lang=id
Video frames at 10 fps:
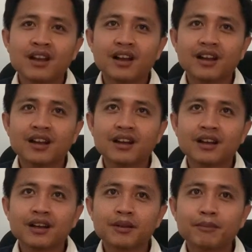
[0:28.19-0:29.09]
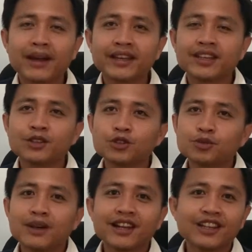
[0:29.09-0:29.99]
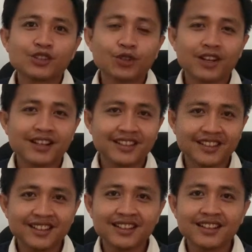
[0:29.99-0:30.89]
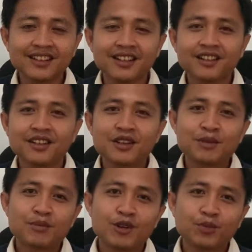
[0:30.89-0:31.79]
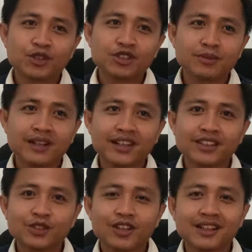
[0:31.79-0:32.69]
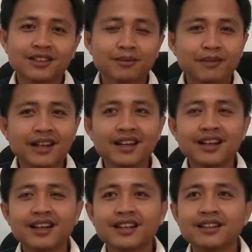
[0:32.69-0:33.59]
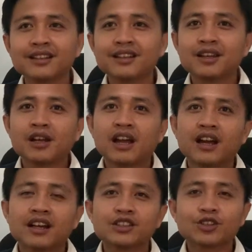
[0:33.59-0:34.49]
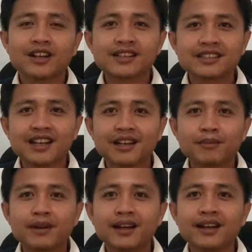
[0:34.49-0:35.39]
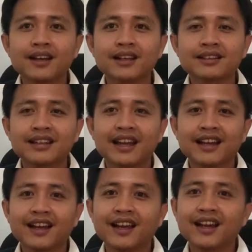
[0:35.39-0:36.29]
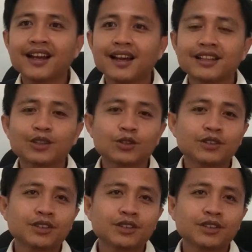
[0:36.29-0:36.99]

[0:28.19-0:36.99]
Eh, baik itu sebagai seorang leader maupun sebagai seorang teman uh, seorang sahabat kakak atau